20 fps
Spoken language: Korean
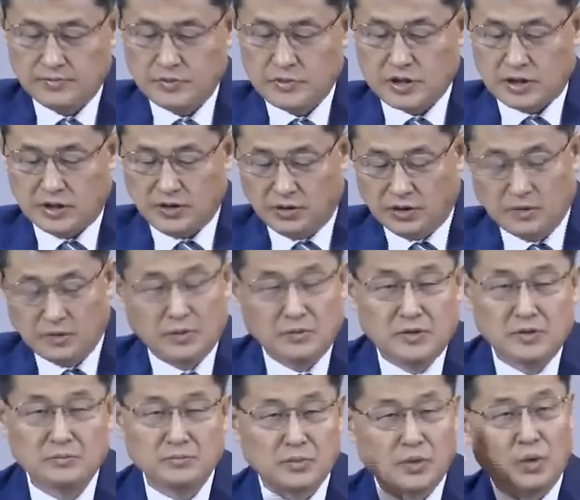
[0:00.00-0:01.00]
자, 여기
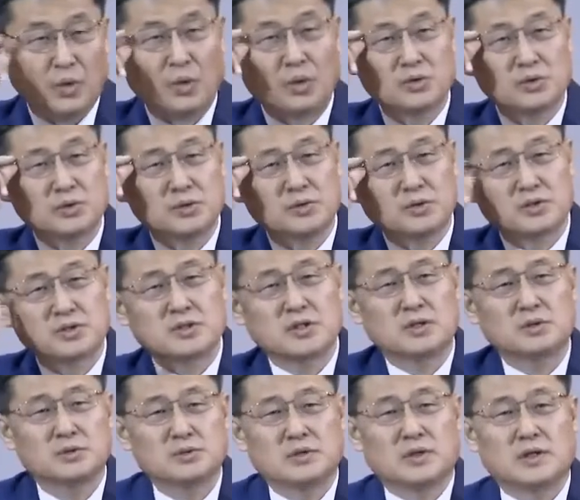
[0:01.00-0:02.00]
보면 모든
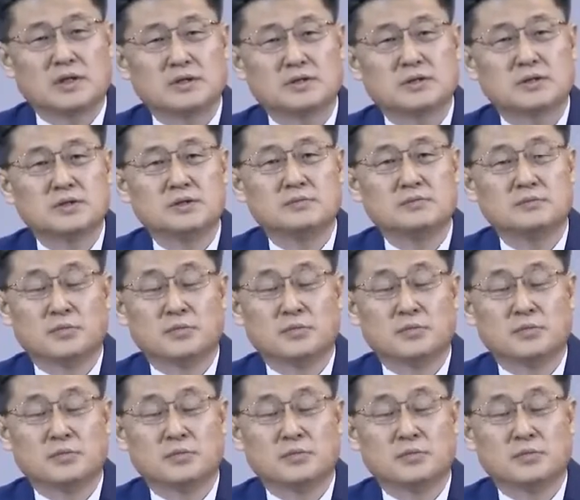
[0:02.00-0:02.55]
것이라고 나왔어요.